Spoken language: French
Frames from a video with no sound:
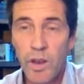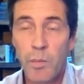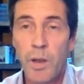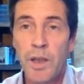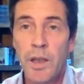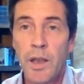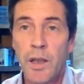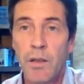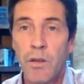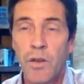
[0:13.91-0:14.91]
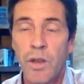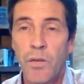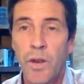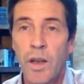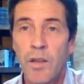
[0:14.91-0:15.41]
d'expliquer ce qui
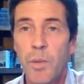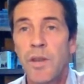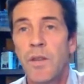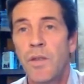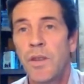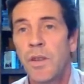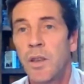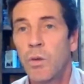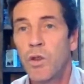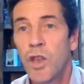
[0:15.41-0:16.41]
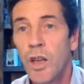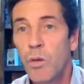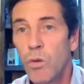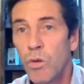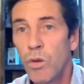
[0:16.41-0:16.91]
fait la spécificité de
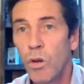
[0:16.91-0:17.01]
chacune,